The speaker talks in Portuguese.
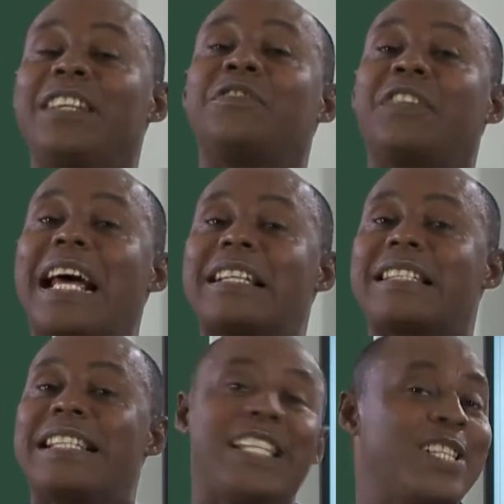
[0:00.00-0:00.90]

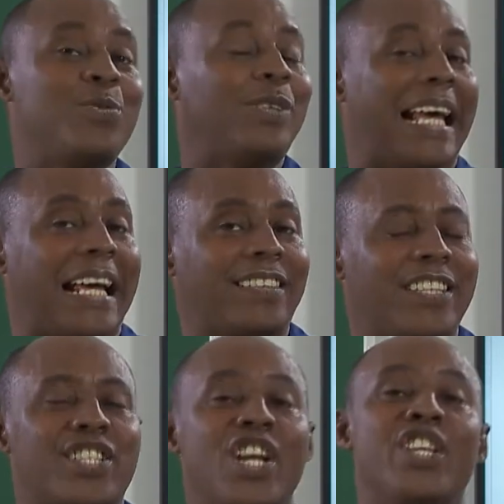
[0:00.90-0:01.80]
frases
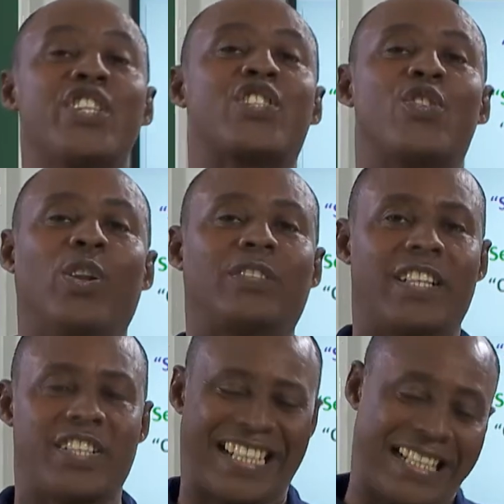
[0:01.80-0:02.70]
isoladas,
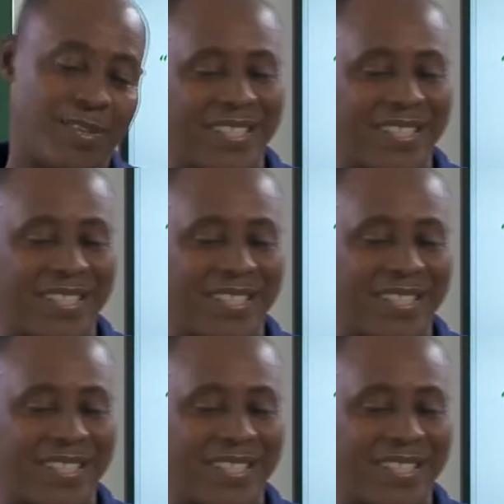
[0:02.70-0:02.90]
soltas, que não